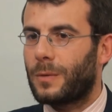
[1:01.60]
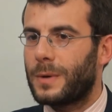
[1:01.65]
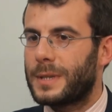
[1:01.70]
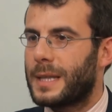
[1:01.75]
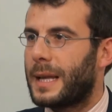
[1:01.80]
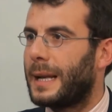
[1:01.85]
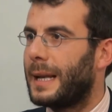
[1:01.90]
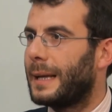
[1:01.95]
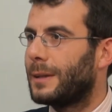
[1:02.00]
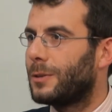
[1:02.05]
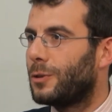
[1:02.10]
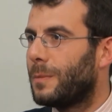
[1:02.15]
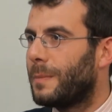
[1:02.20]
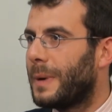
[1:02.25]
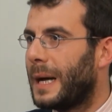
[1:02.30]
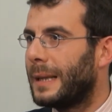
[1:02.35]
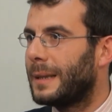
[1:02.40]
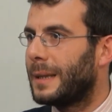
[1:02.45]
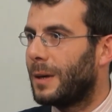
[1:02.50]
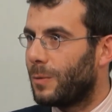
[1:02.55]
questa è la
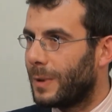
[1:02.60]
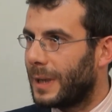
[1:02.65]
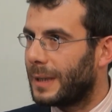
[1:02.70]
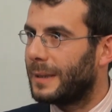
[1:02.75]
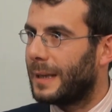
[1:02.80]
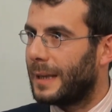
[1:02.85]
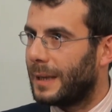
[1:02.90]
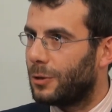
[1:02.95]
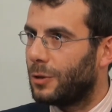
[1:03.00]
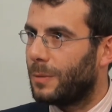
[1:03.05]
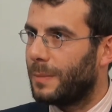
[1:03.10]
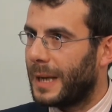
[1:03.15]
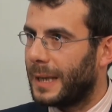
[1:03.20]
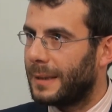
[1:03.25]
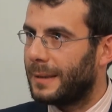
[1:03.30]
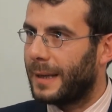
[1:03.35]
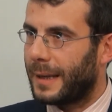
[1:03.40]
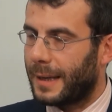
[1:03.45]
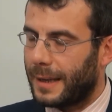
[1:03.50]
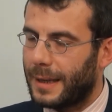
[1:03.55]
domanda, una delle
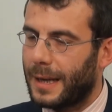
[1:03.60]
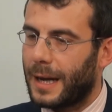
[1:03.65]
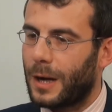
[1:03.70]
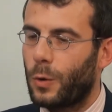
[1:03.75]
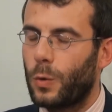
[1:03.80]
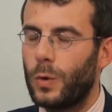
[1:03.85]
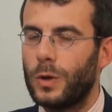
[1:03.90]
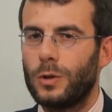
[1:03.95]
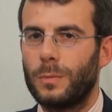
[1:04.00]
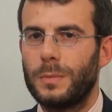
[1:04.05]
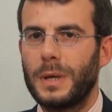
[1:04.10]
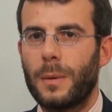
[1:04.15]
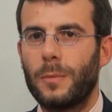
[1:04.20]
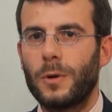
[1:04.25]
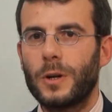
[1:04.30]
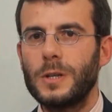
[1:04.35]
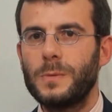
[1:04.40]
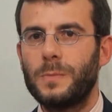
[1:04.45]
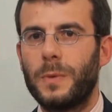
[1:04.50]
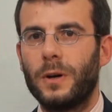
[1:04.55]
domande a cui dobbiamo
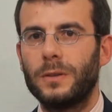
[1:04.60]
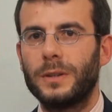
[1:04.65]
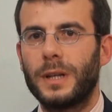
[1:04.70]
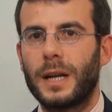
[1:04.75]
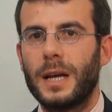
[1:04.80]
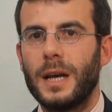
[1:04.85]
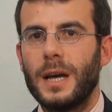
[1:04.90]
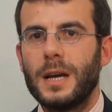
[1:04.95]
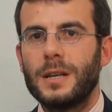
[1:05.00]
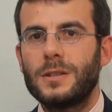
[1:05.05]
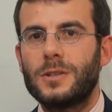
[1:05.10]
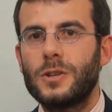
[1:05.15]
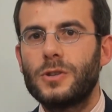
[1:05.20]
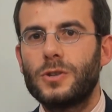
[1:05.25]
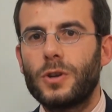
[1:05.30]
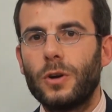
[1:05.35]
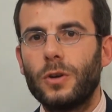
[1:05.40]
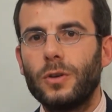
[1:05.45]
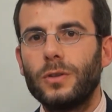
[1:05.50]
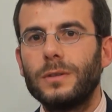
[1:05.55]
rispondere, si
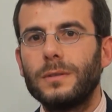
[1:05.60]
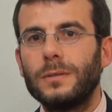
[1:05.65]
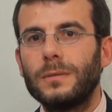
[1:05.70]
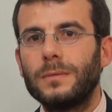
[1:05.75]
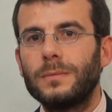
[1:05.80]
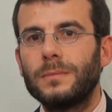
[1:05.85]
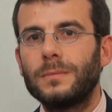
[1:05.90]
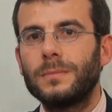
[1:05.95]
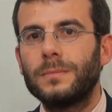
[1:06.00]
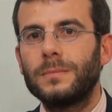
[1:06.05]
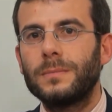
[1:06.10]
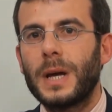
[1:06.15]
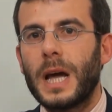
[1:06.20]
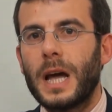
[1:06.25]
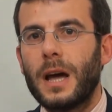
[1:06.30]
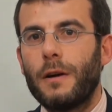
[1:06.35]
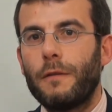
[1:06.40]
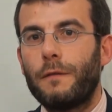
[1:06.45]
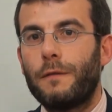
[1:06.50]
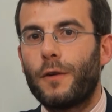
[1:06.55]
sono mh, mm,
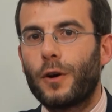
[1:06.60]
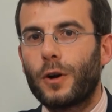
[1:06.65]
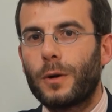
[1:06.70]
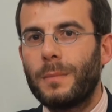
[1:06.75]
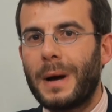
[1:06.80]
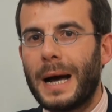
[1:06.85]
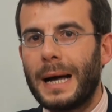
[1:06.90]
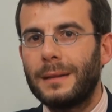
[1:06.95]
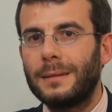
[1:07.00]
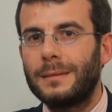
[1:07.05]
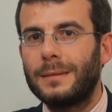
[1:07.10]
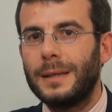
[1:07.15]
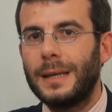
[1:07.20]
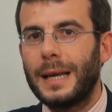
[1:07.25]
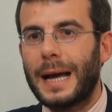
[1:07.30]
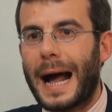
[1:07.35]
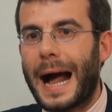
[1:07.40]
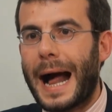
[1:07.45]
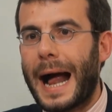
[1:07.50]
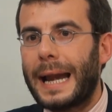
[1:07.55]

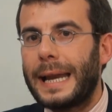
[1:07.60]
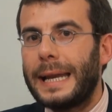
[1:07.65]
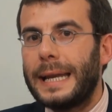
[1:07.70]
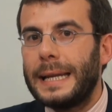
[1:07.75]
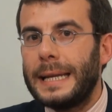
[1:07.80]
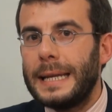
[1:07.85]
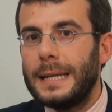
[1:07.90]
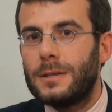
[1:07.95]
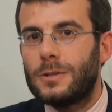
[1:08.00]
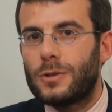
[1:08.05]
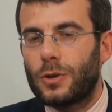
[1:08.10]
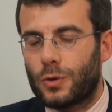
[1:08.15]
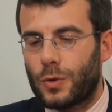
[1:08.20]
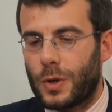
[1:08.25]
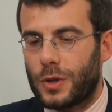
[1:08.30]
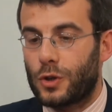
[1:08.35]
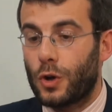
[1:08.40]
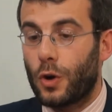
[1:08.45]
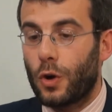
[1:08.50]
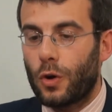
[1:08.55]
formati all'inizio, cioè
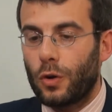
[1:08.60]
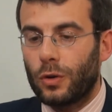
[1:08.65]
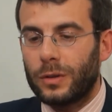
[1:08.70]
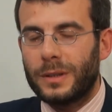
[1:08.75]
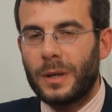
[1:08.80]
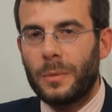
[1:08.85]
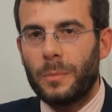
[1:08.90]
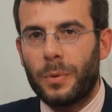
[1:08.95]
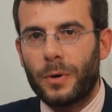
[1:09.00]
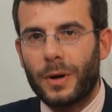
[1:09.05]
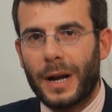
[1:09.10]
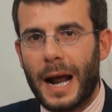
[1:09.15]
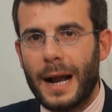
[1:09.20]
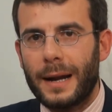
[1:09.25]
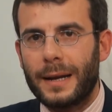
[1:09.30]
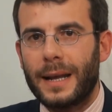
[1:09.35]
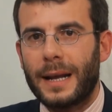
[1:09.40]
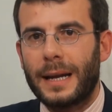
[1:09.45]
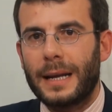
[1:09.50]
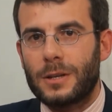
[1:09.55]
sono
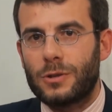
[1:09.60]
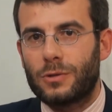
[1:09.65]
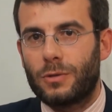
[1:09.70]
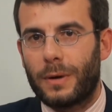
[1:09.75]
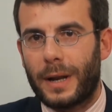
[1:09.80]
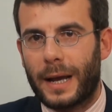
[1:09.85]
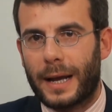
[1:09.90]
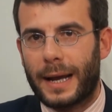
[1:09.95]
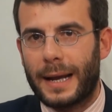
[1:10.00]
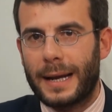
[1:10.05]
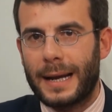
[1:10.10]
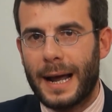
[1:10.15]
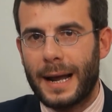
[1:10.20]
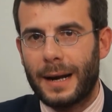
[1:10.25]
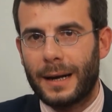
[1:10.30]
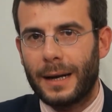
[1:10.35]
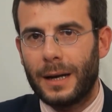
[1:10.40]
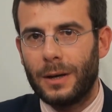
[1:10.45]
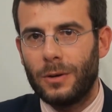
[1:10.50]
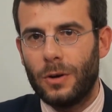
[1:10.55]
contemporanei alla storia che
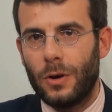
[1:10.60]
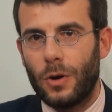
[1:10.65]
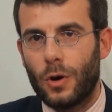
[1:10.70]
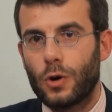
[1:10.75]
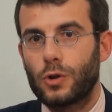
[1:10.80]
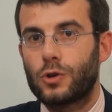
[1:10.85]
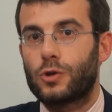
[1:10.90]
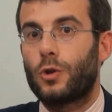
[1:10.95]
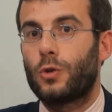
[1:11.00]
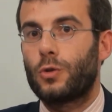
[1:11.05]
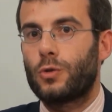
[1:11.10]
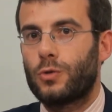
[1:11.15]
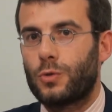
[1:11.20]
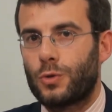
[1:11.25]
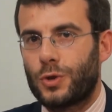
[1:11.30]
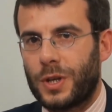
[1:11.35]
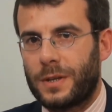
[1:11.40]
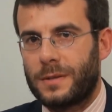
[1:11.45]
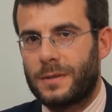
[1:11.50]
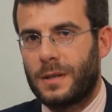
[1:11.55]
narrano o sono
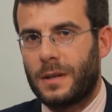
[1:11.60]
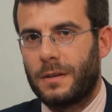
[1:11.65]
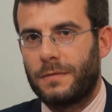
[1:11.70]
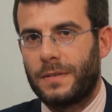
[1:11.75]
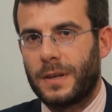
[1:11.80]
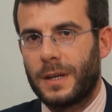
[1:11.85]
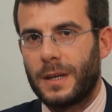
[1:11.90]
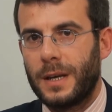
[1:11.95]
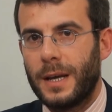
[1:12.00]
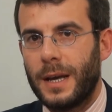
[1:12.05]
successivi?